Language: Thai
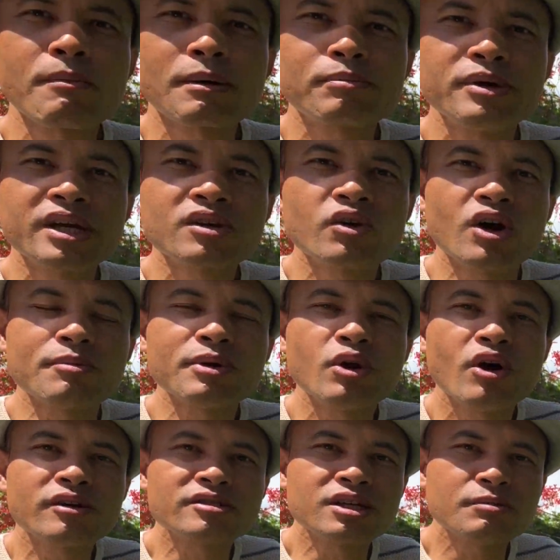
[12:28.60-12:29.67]
พริกข่อยพี่น้อ
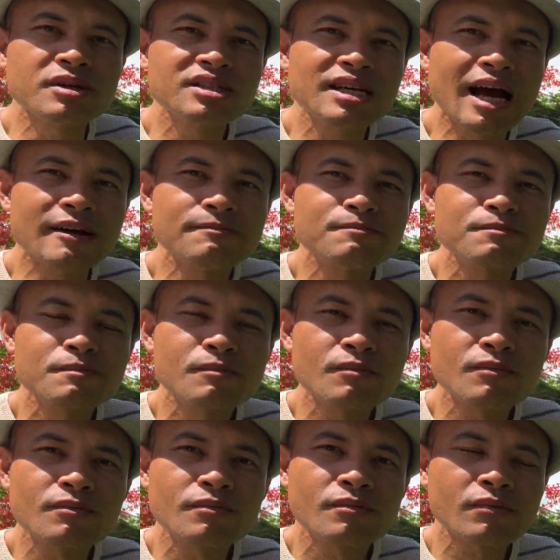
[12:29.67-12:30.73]
งจะมึงจ้ะ
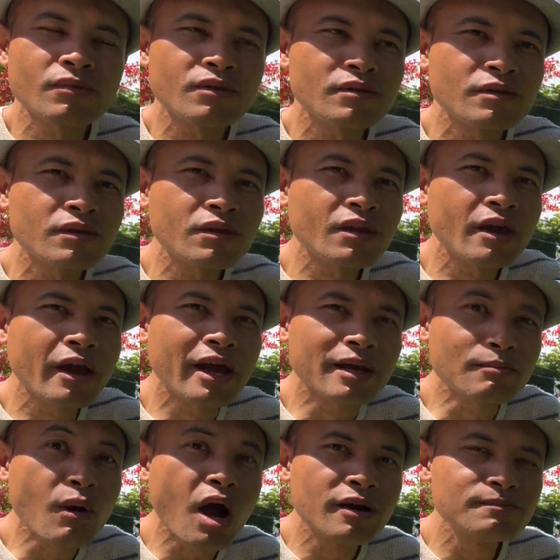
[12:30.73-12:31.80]
เห็น
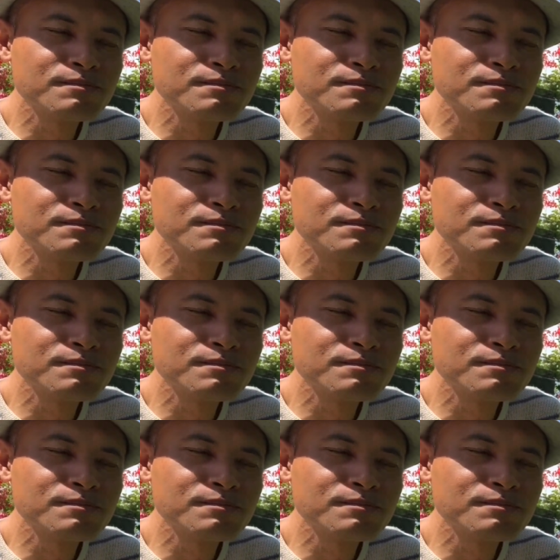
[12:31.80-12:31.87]
ปะ